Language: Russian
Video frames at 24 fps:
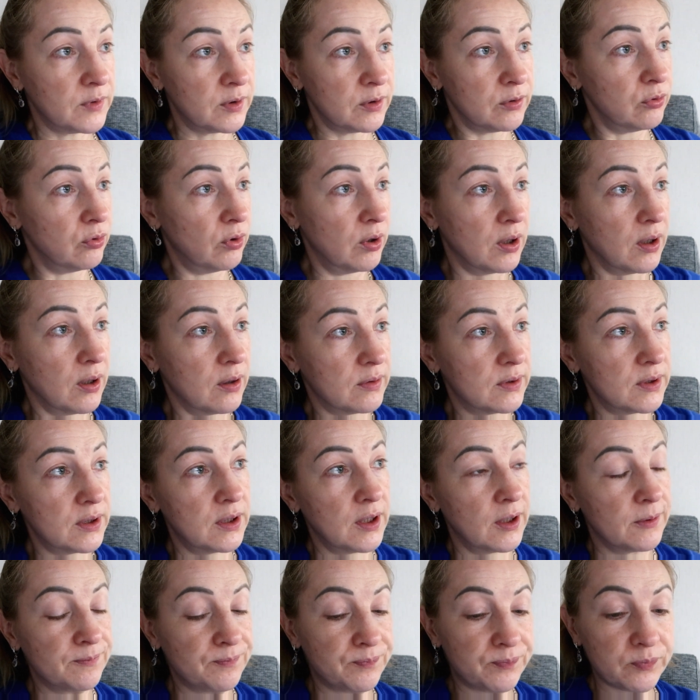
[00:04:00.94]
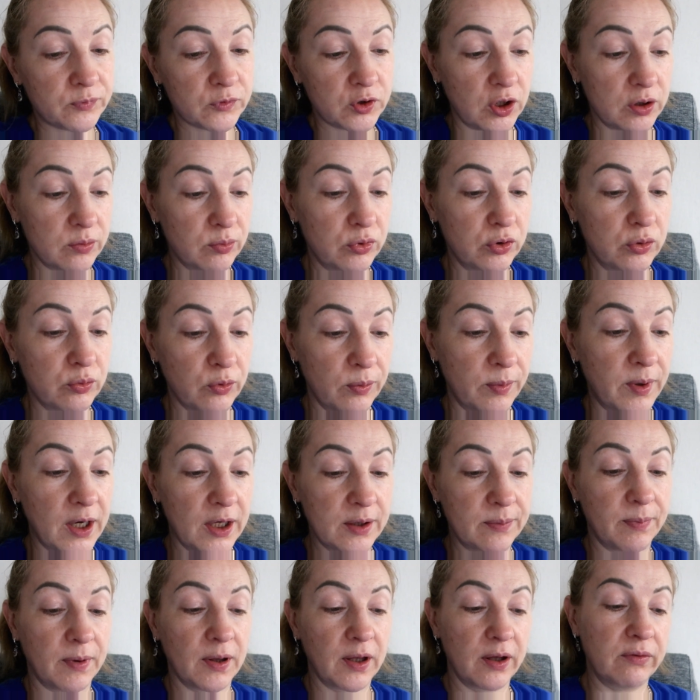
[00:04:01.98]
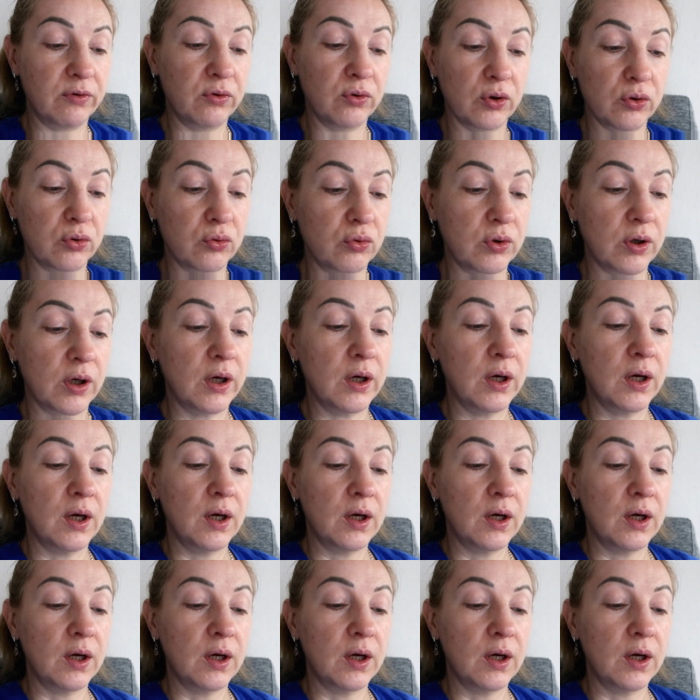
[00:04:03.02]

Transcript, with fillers: Юля, как всегда. Сейчас будем убирать половину оттуда.